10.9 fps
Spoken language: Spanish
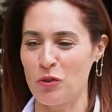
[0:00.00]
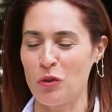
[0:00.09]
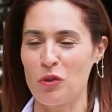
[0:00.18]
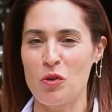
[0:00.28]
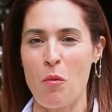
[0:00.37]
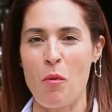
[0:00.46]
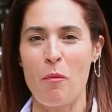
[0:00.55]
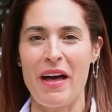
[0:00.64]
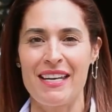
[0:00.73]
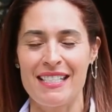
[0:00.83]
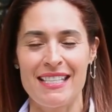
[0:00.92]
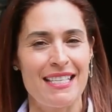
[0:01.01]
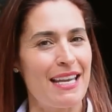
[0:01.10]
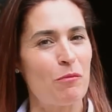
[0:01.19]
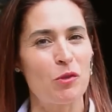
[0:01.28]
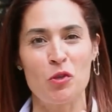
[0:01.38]
nosotros como padres
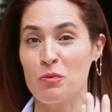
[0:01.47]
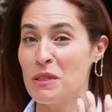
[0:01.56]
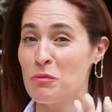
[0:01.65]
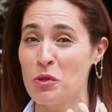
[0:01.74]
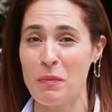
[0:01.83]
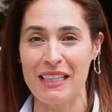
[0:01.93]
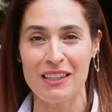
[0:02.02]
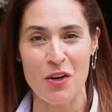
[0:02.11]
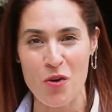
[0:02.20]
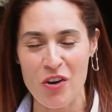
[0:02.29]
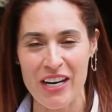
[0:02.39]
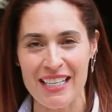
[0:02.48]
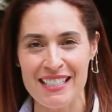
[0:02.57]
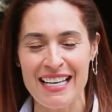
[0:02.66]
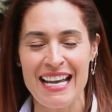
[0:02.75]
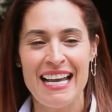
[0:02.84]
enseñamos los mismos
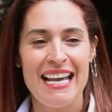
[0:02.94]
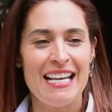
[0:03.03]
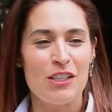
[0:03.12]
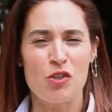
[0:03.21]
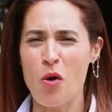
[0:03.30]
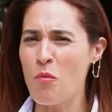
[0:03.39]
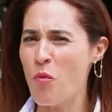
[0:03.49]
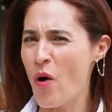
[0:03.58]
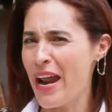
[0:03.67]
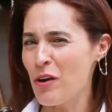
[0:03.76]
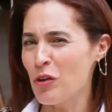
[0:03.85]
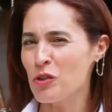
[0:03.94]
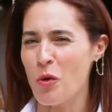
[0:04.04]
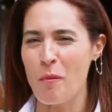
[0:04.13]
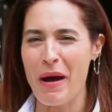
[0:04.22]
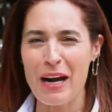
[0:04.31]
patrones, ¿son buenos
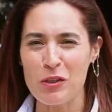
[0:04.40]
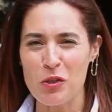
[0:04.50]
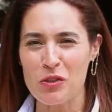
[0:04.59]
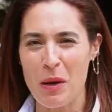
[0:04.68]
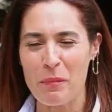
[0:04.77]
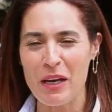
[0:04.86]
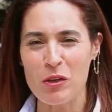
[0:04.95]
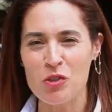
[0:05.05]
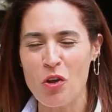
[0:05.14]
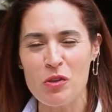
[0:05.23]
o malos los apegos?